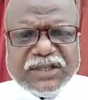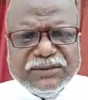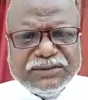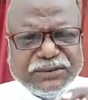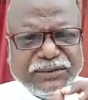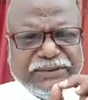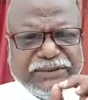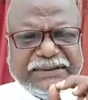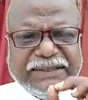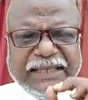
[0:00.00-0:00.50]

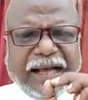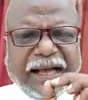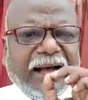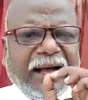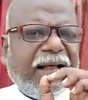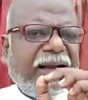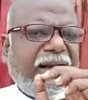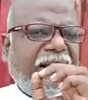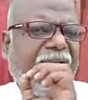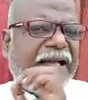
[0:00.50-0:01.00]
तो ये
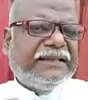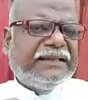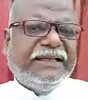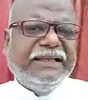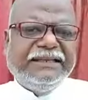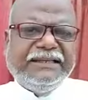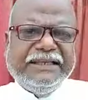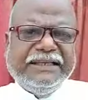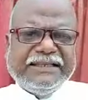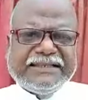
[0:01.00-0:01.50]
हालात
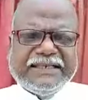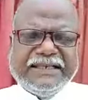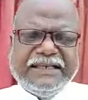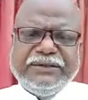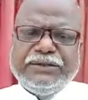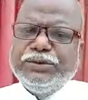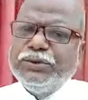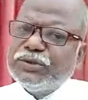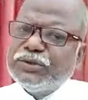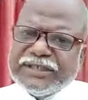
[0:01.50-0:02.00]
हैं देश के
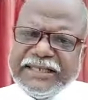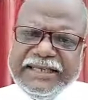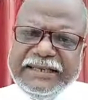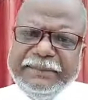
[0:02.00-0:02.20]
दूसरी